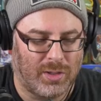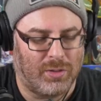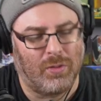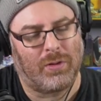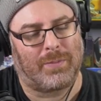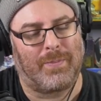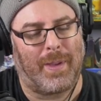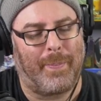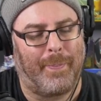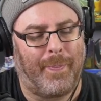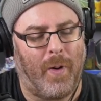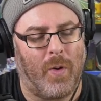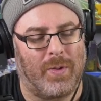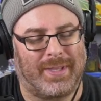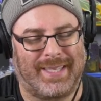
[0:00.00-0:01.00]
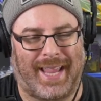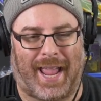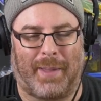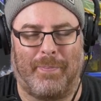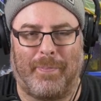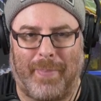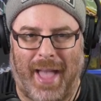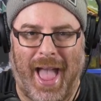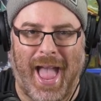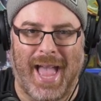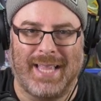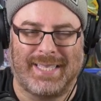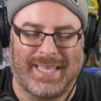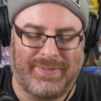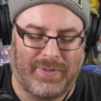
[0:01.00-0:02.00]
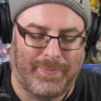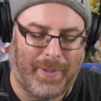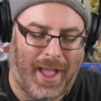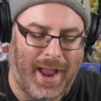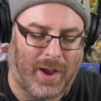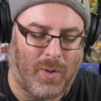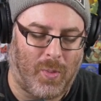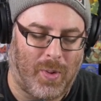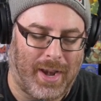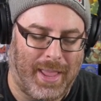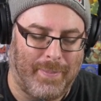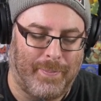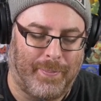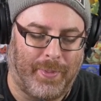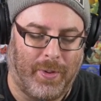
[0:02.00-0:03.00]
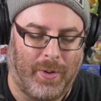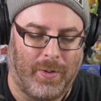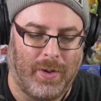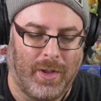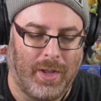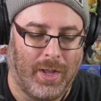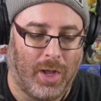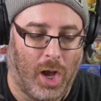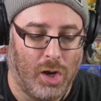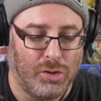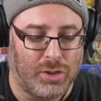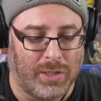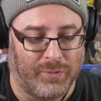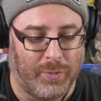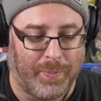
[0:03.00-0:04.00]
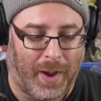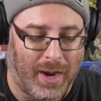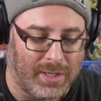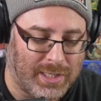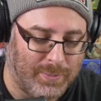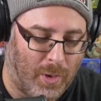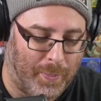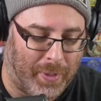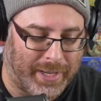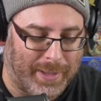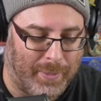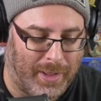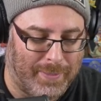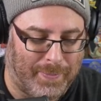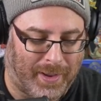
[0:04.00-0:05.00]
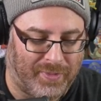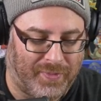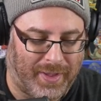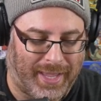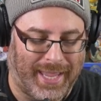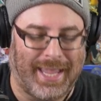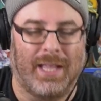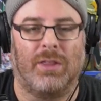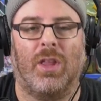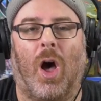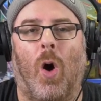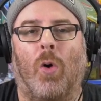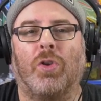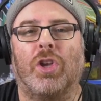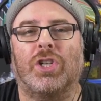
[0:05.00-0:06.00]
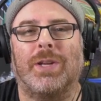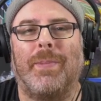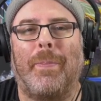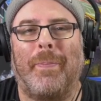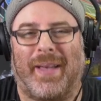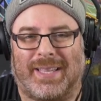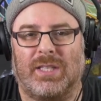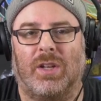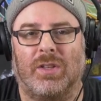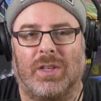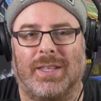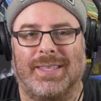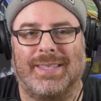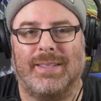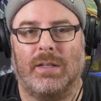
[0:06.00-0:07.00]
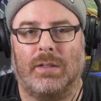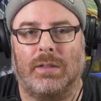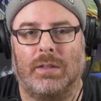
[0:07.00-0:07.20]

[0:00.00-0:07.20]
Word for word: Tout, mais pas un serpent. Ces vipères, on l'aime pas. Hey, ces vipères, c'est mon Pokémon préféré. Non, il y a jamais personne qui dit ça.